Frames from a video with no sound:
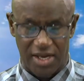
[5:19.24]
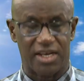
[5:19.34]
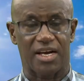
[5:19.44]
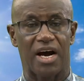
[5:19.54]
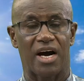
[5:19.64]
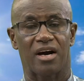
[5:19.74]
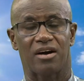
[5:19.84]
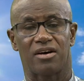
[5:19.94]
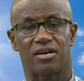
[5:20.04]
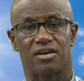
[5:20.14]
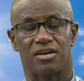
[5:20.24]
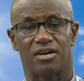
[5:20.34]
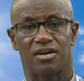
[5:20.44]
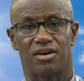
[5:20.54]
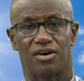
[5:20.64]
car
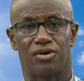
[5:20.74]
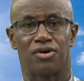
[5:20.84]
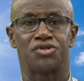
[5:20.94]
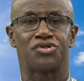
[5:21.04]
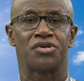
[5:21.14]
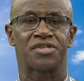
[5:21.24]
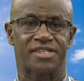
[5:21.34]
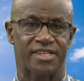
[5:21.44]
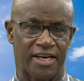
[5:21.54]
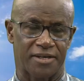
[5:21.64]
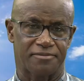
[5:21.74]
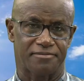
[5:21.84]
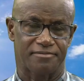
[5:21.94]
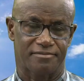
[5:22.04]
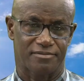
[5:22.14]
le Dieu saint,
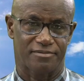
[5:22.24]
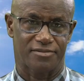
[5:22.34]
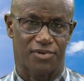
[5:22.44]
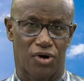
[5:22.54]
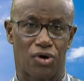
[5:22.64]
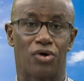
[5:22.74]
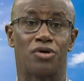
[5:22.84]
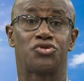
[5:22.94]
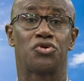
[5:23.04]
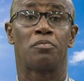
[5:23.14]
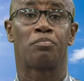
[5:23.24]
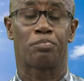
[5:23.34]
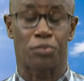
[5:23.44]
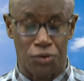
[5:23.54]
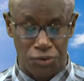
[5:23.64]
le Dieu
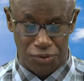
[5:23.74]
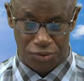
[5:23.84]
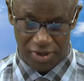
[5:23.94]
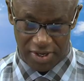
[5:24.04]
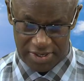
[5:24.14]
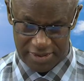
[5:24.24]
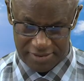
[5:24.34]
pur,